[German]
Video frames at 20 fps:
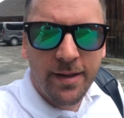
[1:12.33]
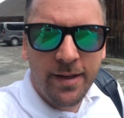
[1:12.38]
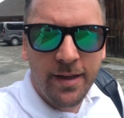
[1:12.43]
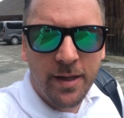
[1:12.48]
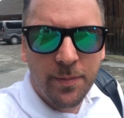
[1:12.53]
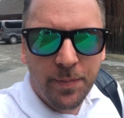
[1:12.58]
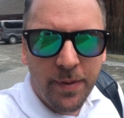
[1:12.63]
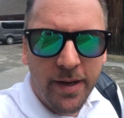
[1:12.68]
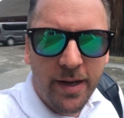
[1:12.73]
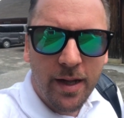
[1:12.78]

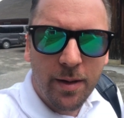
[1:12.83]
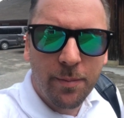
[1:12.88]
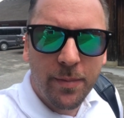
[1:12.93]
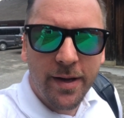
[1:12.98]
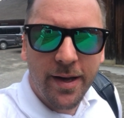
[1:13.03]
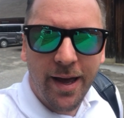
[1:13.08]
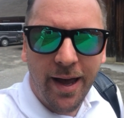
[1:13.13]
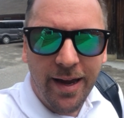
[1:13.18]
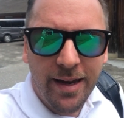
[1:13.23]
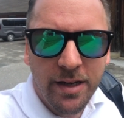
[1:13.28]
Ich bin am
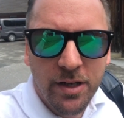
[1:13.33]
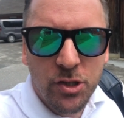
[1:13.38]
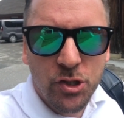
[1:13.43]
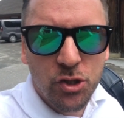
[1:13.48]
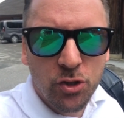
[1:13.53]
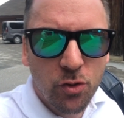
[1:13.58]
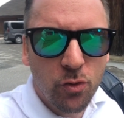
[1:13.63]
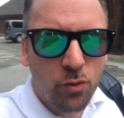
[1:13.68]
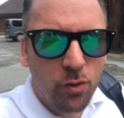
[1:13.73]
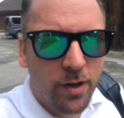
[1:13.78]

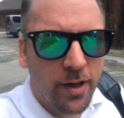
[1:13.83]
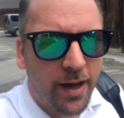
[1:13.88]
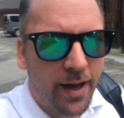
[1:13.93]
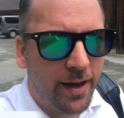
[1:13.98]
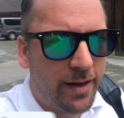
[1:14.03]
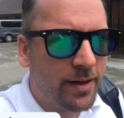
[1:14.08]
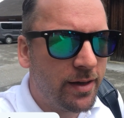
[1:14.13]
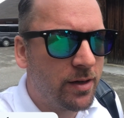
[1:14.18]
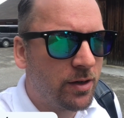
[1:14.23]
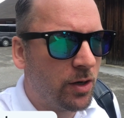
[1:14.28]
Rheinischkogel
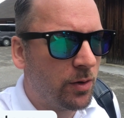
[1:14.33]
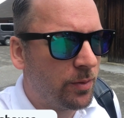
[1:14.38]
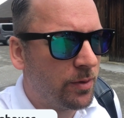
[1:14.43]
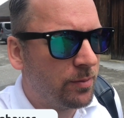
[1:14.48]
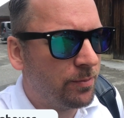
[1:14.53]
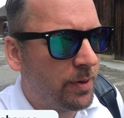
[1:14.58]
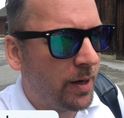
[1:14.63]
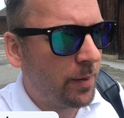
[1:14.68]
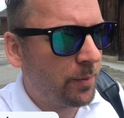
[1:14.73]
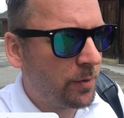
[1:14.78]

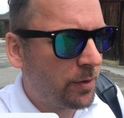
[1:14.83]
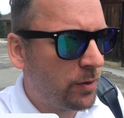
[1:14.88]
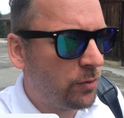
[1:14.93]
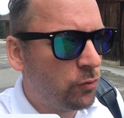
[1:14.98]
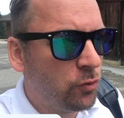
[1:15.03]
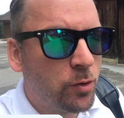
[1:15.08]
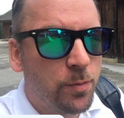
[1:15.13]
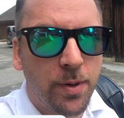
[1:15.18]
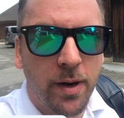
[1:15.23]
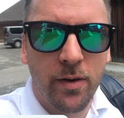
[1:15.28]
angekommen beim
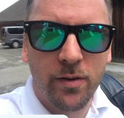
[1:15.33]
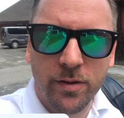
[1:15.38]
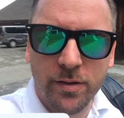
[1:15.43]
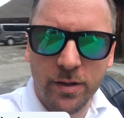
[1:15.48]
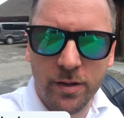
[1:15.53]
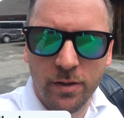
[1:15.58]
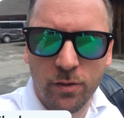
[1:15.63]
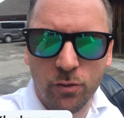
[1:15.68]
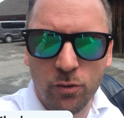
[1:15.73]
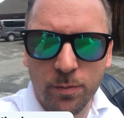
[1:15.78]
Klugbauer.
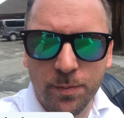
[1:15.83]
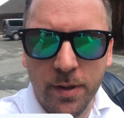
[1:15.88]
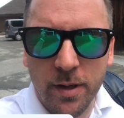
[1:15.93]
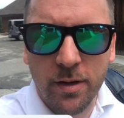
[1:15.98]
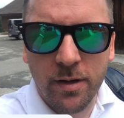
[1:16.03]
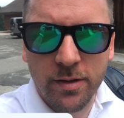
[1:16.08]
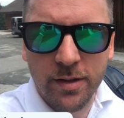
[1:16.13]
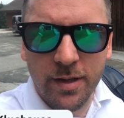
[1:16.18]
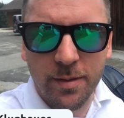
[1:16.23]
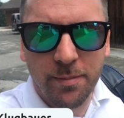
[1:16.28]
der
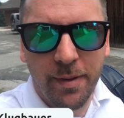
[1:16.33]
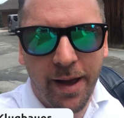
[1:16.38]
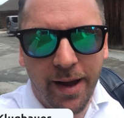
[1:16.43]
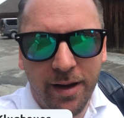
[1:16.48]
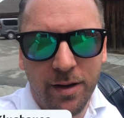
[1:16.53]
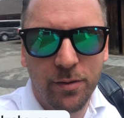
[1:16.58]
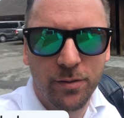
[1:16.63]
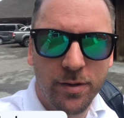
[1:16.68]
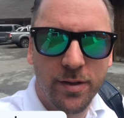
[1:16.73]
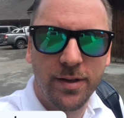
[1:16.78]
Klugbauer hat in
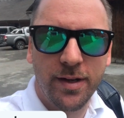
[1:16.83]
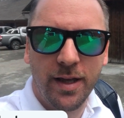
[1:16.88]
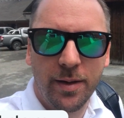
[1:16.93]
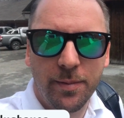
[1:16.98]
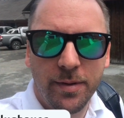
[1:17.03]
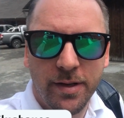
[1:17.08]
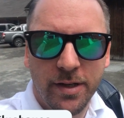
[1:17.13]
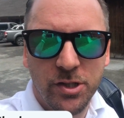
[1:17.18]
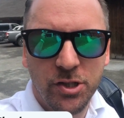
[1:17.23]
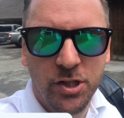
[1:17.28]
meiner
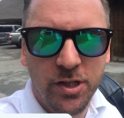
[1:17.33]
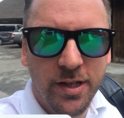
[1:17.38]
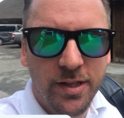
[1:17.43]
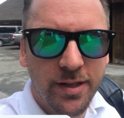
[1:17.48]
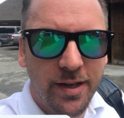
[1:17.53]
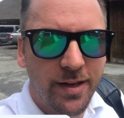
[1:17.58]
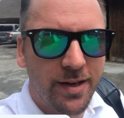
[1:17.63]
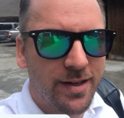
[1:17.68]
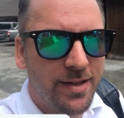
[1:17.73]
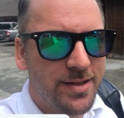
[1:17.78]

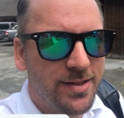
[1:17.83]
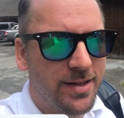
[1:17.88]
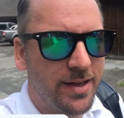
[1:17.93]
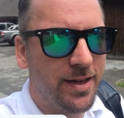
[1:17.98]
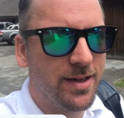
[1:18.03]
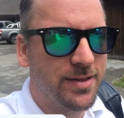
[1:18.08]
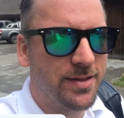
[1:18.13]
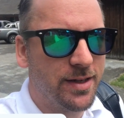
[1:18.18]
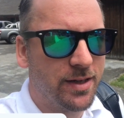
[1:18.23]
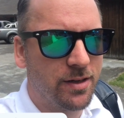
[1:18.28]
Unternehmergeschichte eine
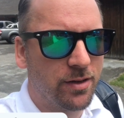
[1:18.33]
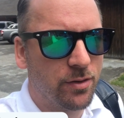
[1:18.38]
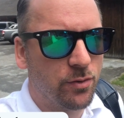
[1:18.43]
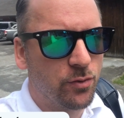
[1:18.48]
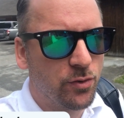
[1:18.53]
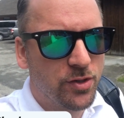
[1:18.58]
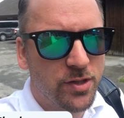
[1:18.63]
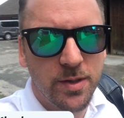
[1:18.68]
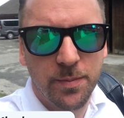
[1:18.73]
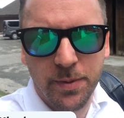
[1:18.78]
sehr, sehr
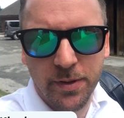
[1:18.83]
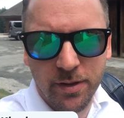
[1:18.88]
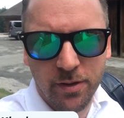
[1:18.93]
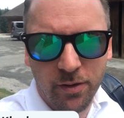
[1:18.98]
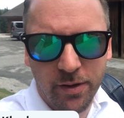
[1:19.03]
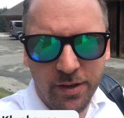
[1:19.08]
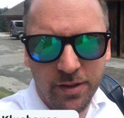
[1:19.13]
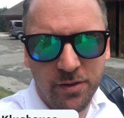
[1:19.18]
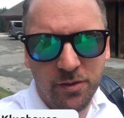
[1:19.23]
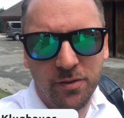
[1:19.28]
große
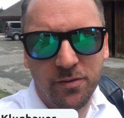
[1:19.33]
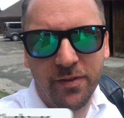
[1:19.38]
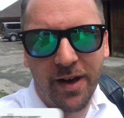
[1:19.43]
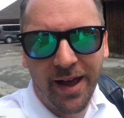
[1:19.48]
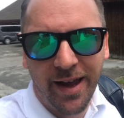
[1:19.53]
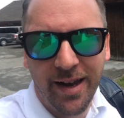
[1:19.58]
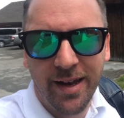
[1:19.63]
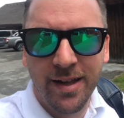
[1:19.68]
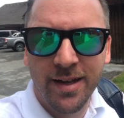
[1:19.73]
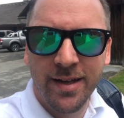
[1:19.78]
Bedeutung,
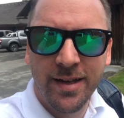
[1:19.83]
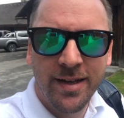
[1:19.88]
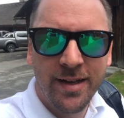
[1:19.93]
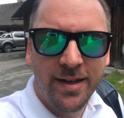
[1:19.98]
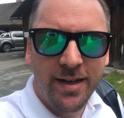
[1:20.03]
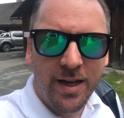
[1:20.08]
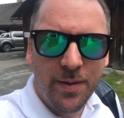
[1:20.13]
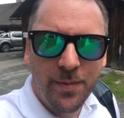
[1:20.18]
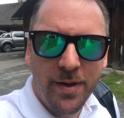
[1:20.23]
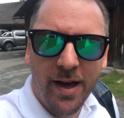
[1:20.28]
weil
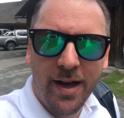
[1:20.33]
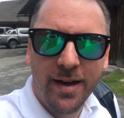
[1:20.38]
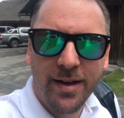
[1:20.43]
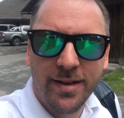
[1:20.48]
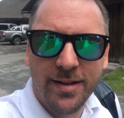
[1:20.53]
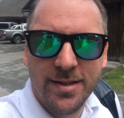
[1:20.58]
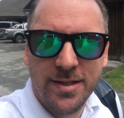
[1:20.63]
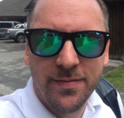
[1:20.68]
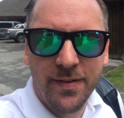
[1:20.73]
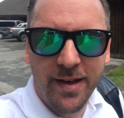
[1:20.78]
im
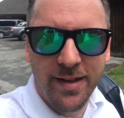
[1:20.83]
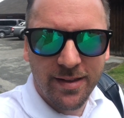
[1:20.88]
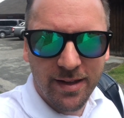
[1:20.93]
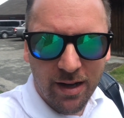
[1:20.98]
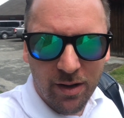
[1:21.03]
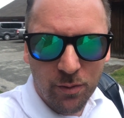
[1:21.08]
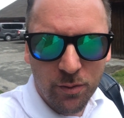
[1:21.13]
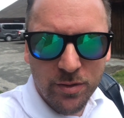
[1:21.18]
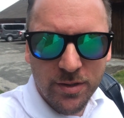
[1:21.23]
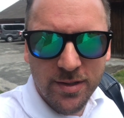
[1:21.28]
Jahre
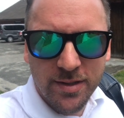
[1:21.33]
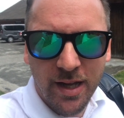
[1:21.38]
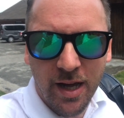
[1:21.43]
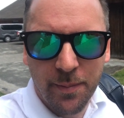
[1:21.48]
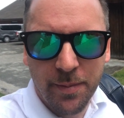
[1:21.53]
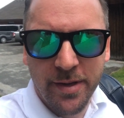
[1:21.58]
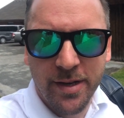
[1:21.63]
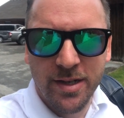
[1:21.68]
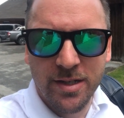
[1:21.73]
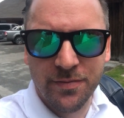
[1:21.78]
2000
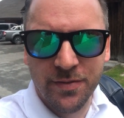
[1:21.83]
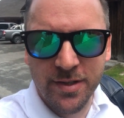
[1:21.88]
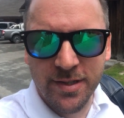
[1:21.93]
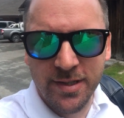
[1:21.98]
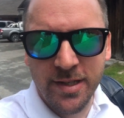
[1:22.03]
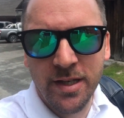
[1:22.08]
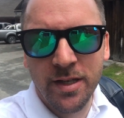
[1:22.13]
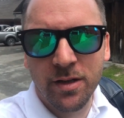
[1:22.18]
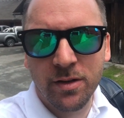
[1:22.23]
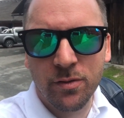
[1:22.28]
habe ich als
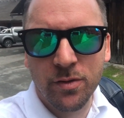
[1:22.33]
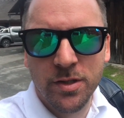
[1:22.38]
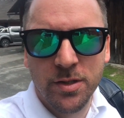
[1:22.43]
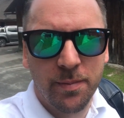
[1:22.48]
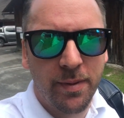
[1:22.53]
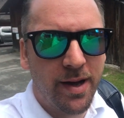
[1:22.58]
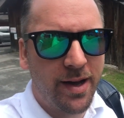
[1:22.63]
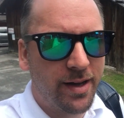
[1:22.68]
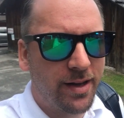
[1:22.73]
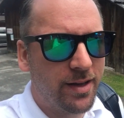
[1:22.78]

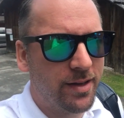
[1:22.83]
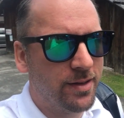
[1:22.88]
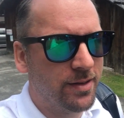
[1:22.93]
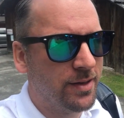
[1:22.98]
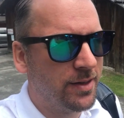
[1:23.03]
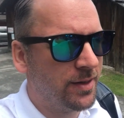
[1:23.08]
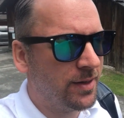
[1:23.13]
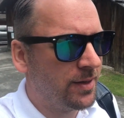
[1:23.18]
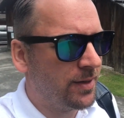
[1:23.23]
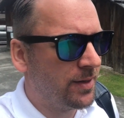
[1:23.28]
Versicherungsmakler